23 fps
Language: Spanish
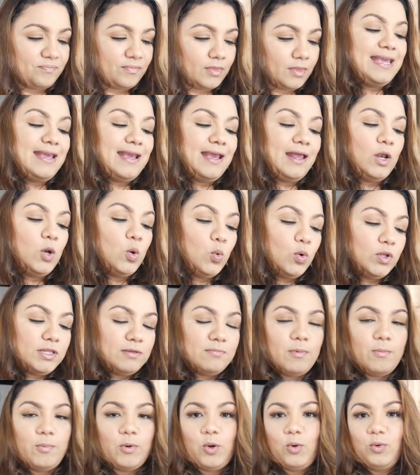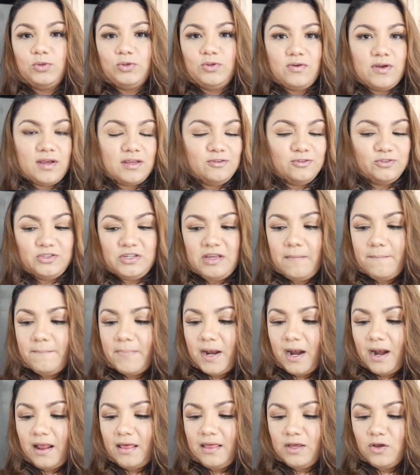Y el último producto que yo
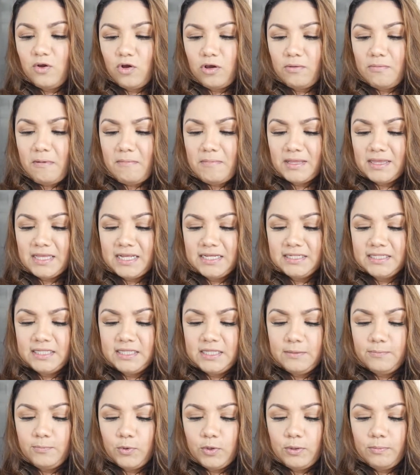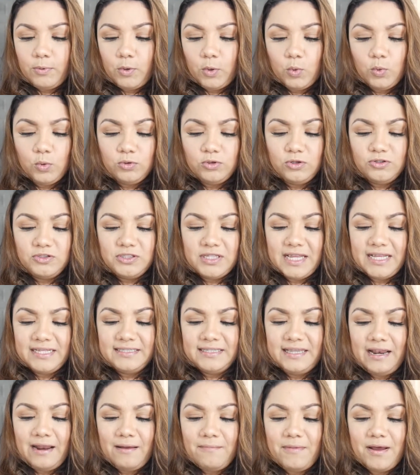siempre agradezco que me manden este tipo de productos es
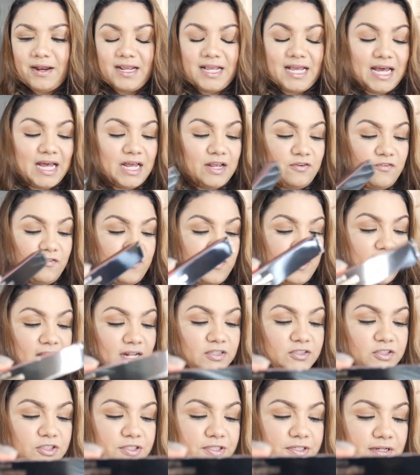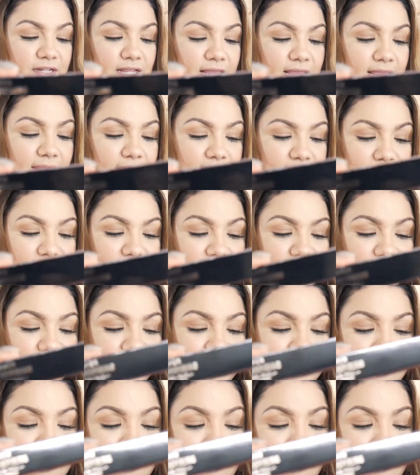de la marca Realtor y se